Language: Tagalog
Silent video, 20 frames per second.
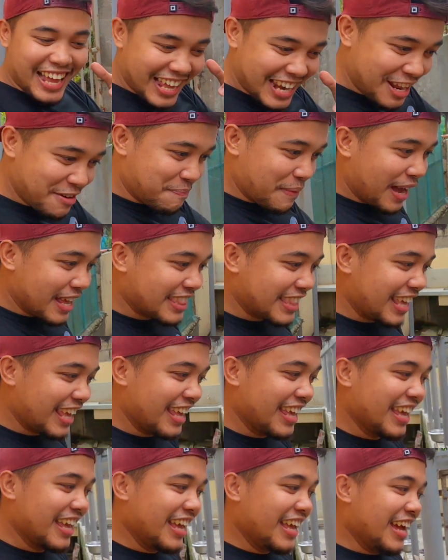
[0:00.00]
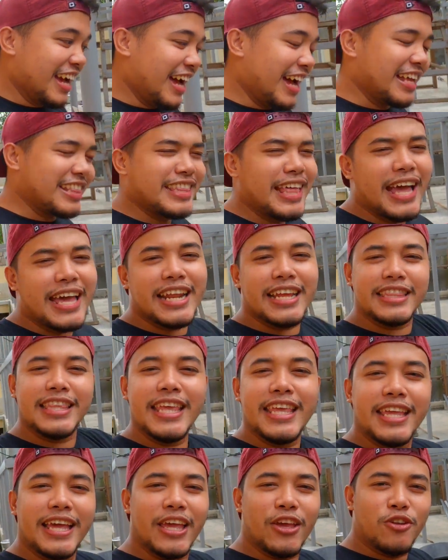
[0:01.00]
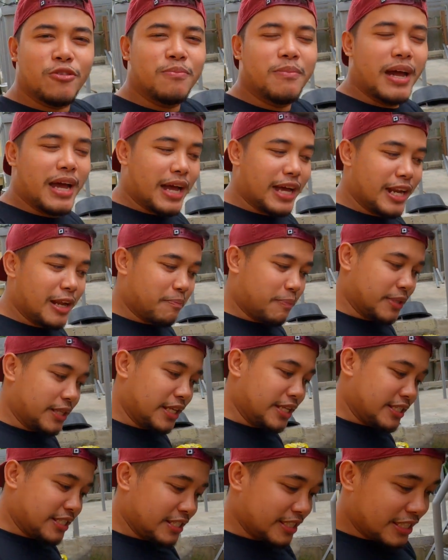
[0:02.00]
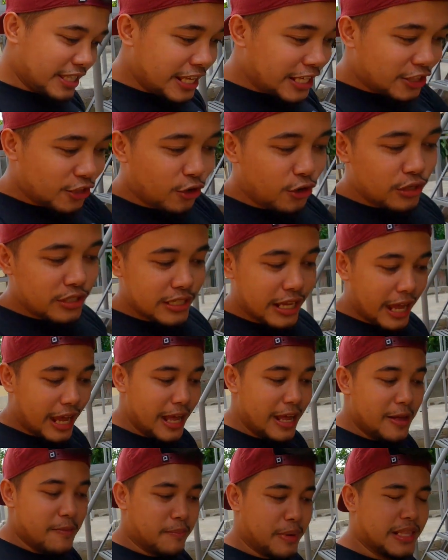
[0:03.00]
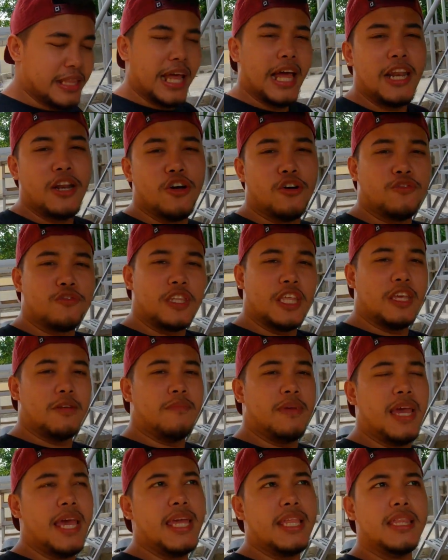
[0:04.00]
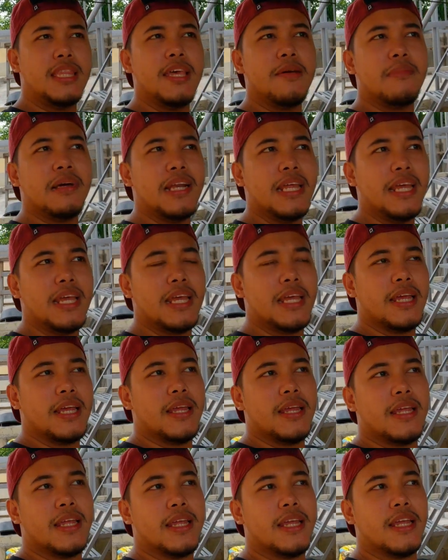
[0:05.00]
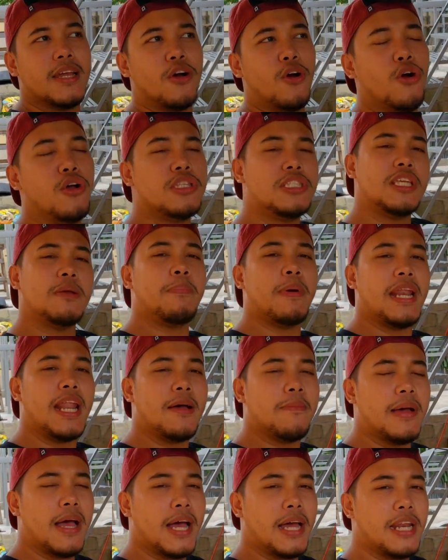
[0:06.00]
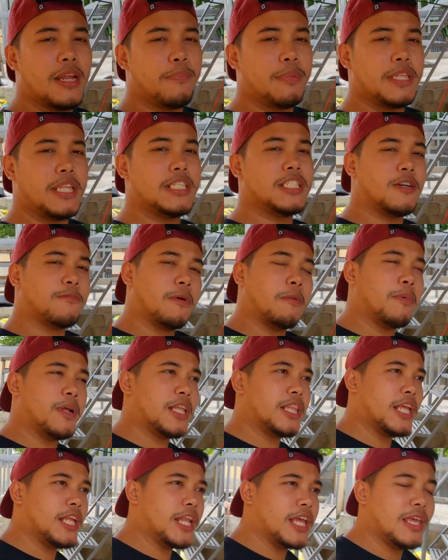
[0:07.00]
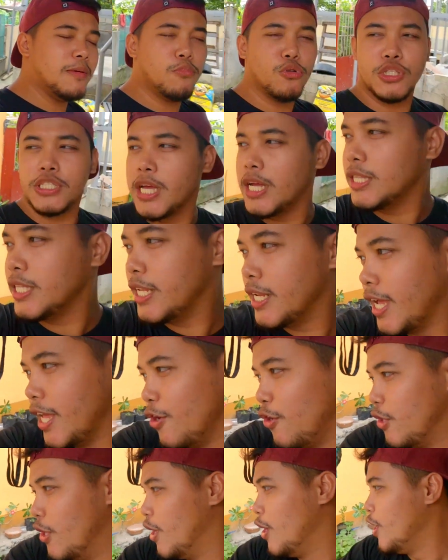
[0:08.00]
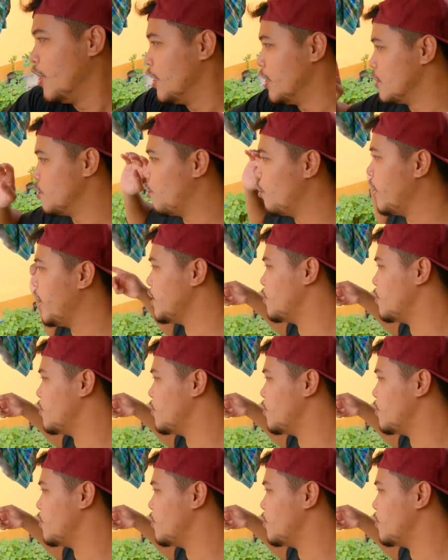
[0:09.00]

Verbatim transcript: na kalapate ang darating ngayon mga kalapatids dito sa Madalo TV. Eh hindi, mali. 11 pala mga kalapatids wow. sa paparating na ibon sa atin ngayon. So